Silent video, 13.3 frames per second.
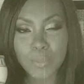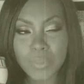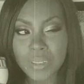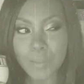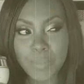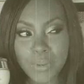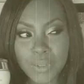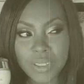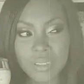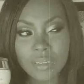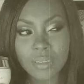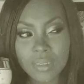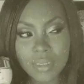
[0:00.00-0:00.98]
nada de
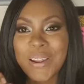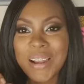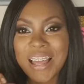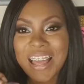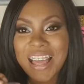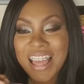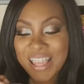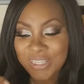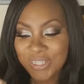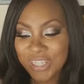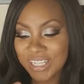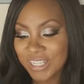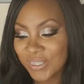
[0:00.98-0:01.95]
atención. Pero la
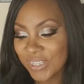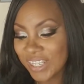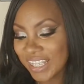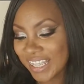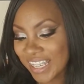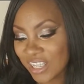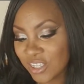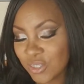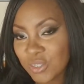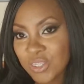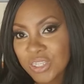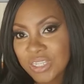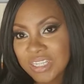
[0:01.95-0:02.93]
suerte fue de que
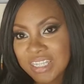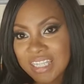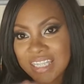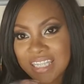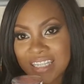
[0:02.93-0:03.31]
Junior sí,